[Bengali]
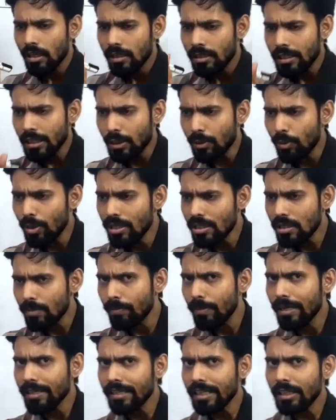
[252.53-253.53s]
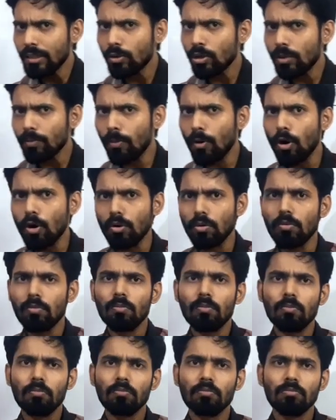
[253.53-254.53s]
সিকোয়েন্স মেনটেন করে পড়
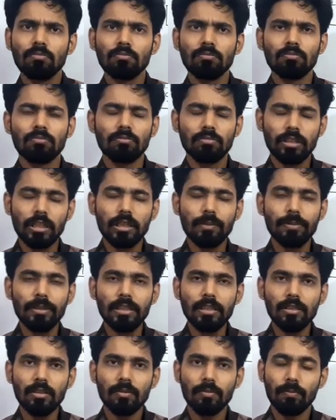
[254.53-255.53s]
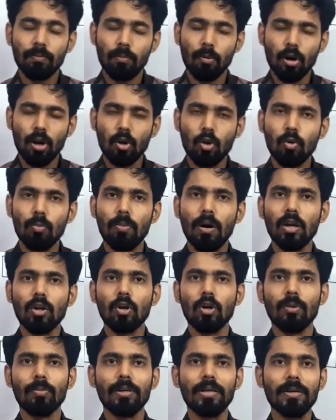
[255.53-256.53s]
দেখবি পড়া খুব ভালো
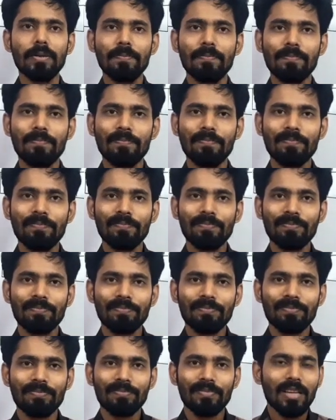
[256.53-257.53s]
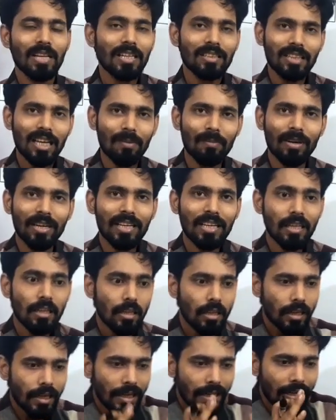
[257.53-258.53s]
হবে তার মানে
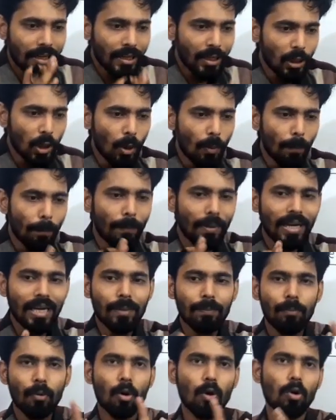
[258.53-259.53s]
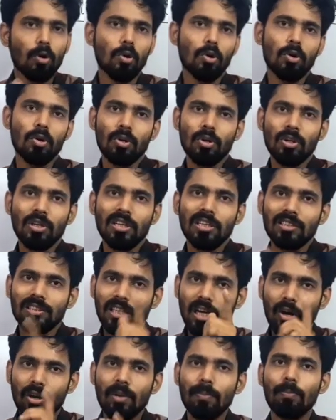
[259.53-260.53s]
নিয়ম মেনে পড়
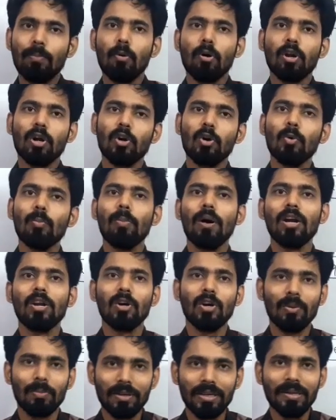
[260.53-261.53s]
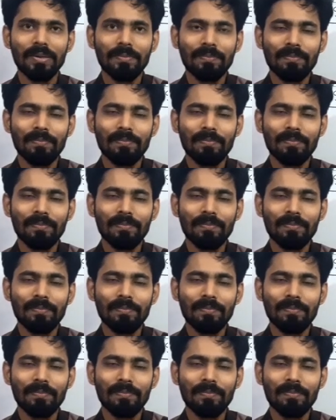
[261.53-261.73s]
তাহলে পড়া খুব ভালো হবে